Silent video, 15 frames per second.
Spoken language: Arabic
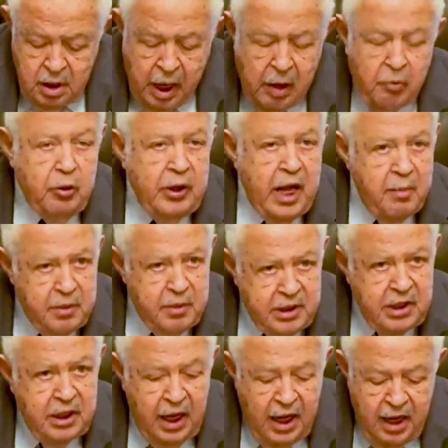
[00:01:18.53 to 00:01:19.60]
أو
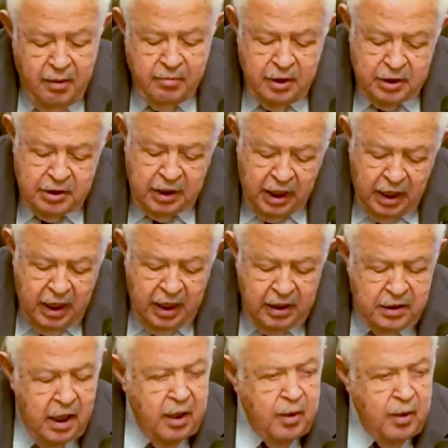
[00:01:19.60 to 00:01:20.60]
الأمين العام لاتحاد